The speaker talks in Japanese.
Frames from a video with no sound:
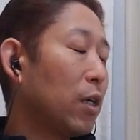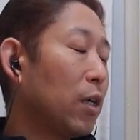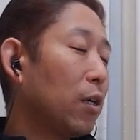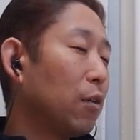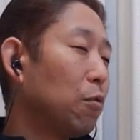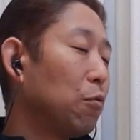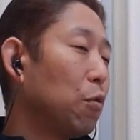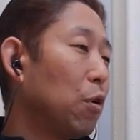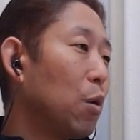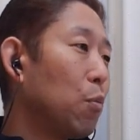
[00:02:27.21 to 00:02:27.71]
聴
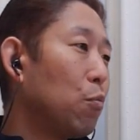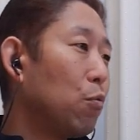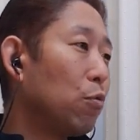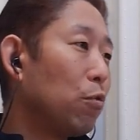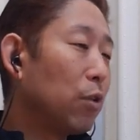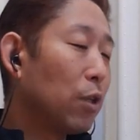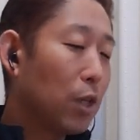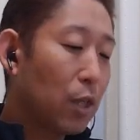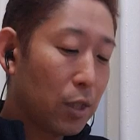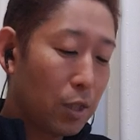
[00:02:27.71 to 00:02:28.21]
かすのが
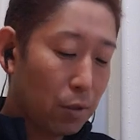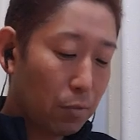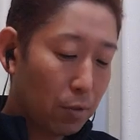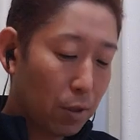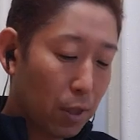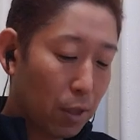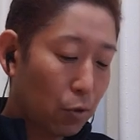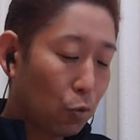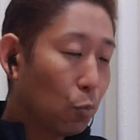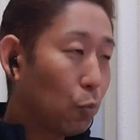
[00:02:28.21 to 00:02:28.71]
難しい
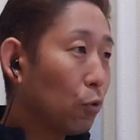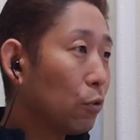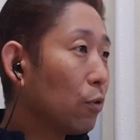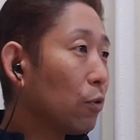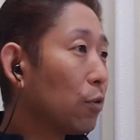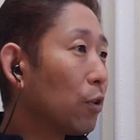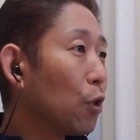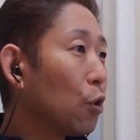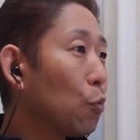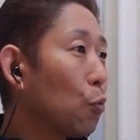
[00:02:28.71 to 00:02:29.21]
歌だと思うんで
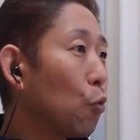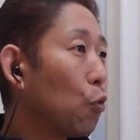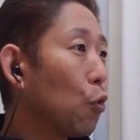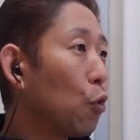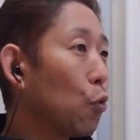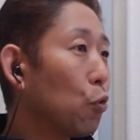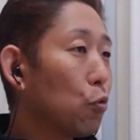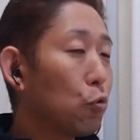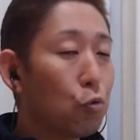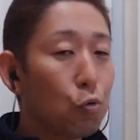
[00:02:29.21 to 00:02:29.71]
すけどもこ
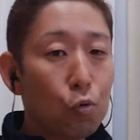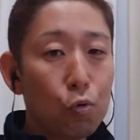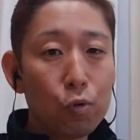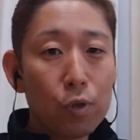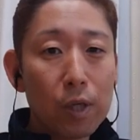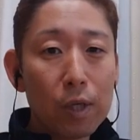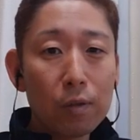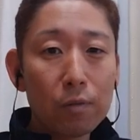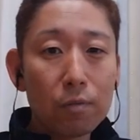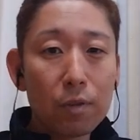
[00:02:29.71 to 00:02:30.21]
れを少
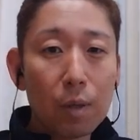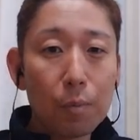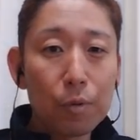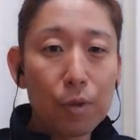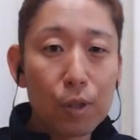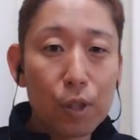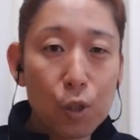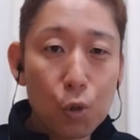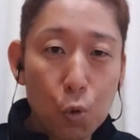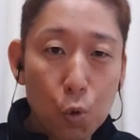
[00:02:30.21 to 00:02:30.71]
年クラブ
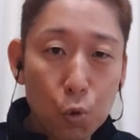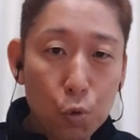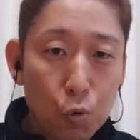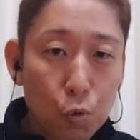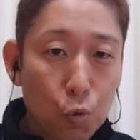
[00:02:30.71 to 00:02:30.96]
で披露と